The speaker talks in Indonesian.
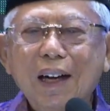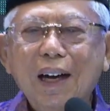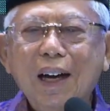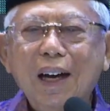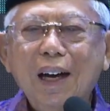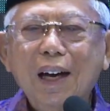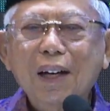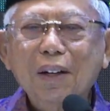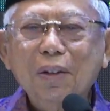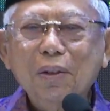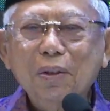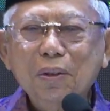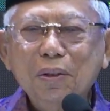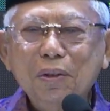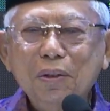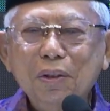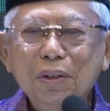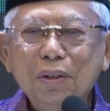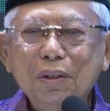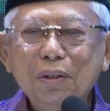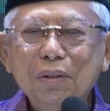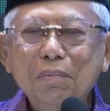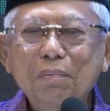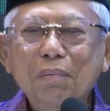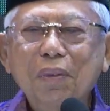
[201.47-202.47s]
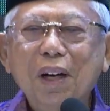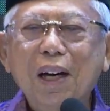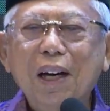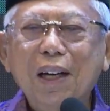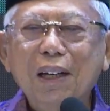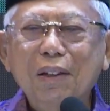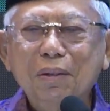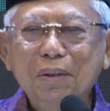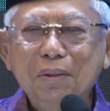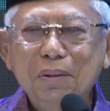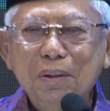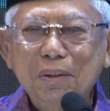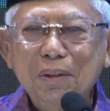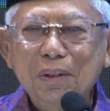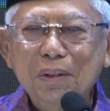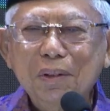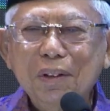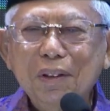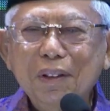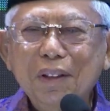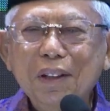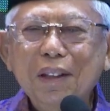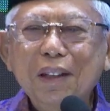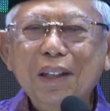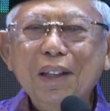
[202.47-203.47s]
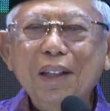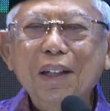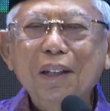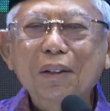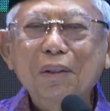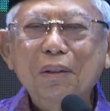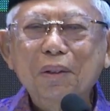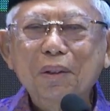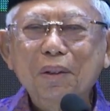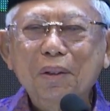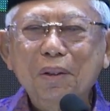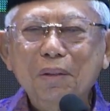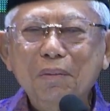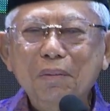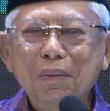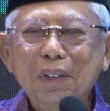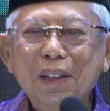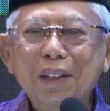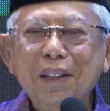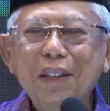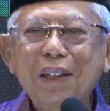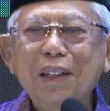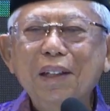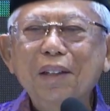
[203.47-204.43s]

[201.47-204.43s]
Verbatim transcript: arus baru ekonomi